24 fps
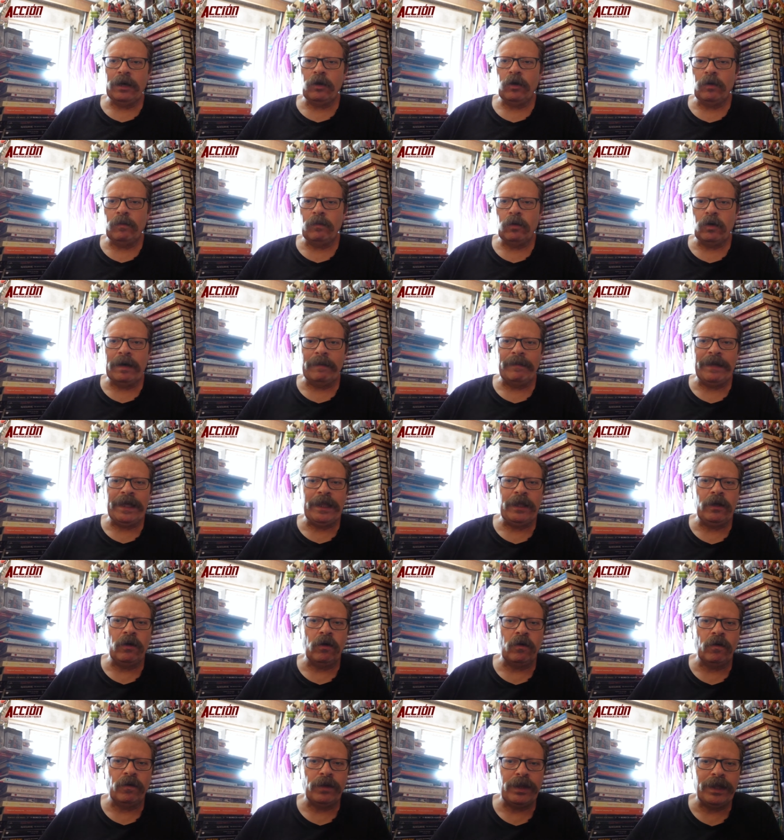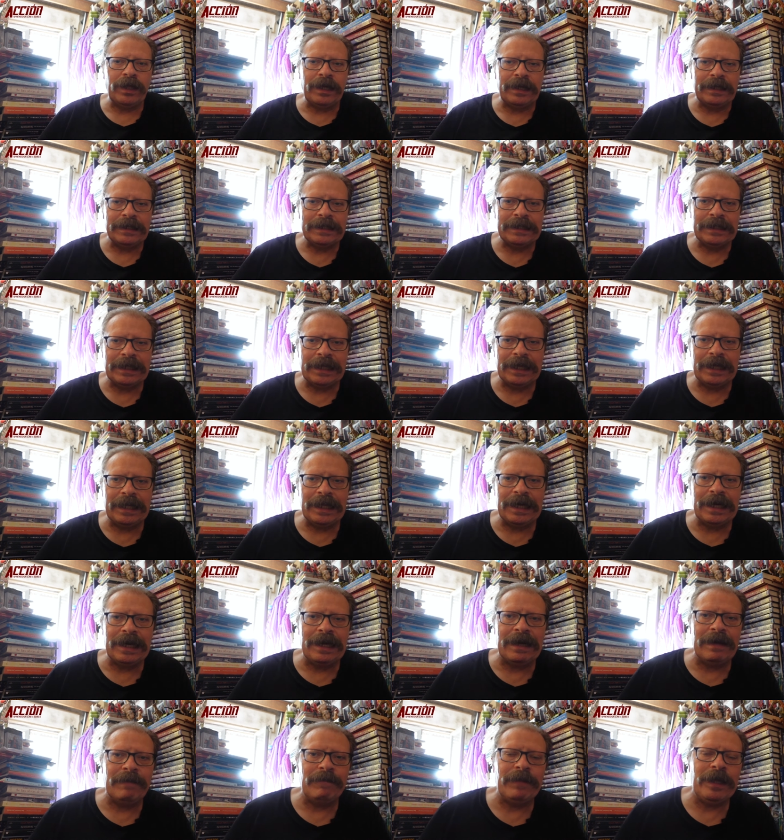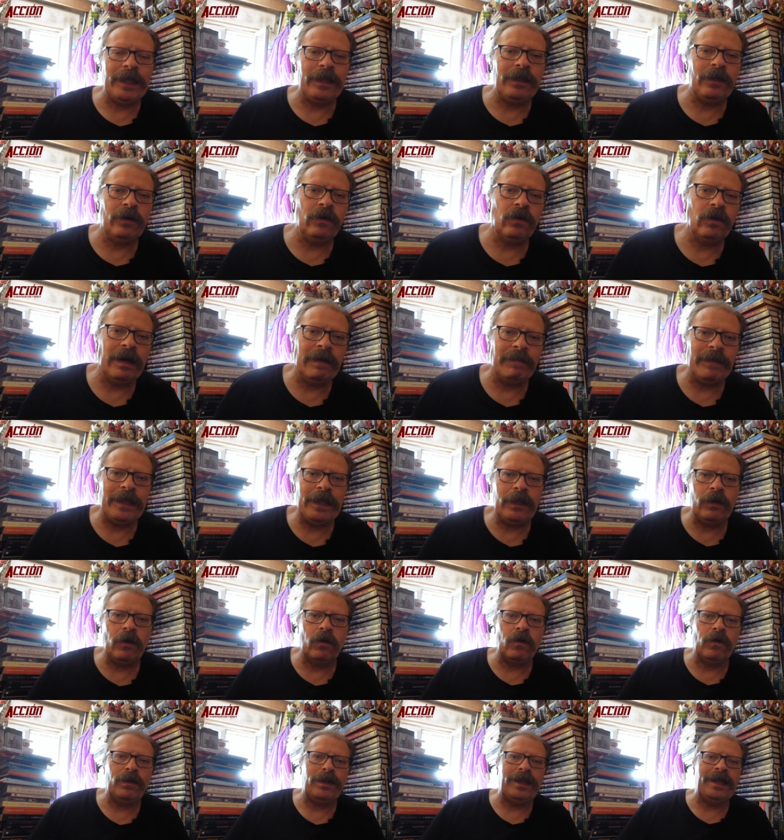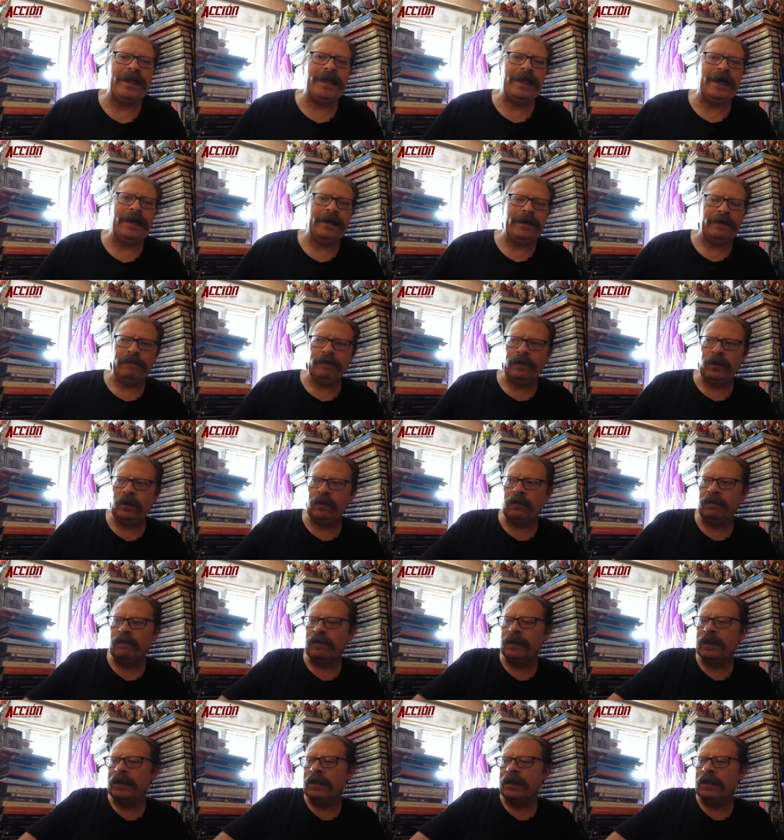como a medio cocer, se queda a medio, a medio cocinar, ¿no?